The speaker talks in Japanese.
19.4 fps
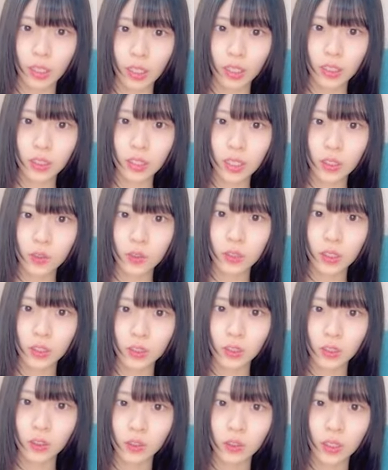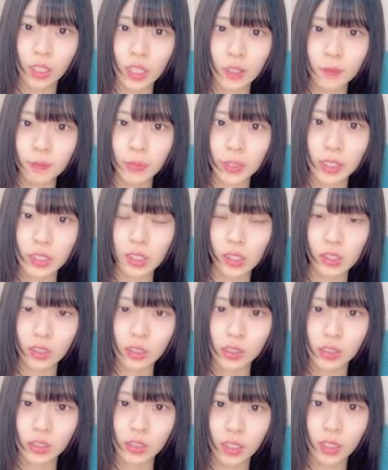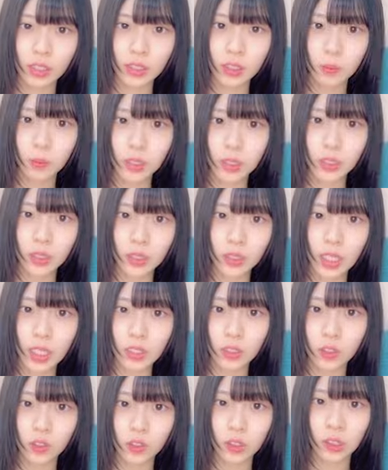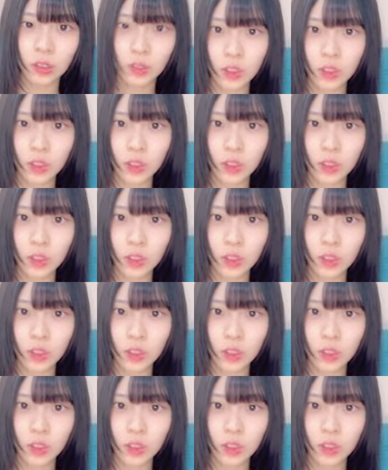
え太郎さん14位ハッピーさん13位スミッチさん12位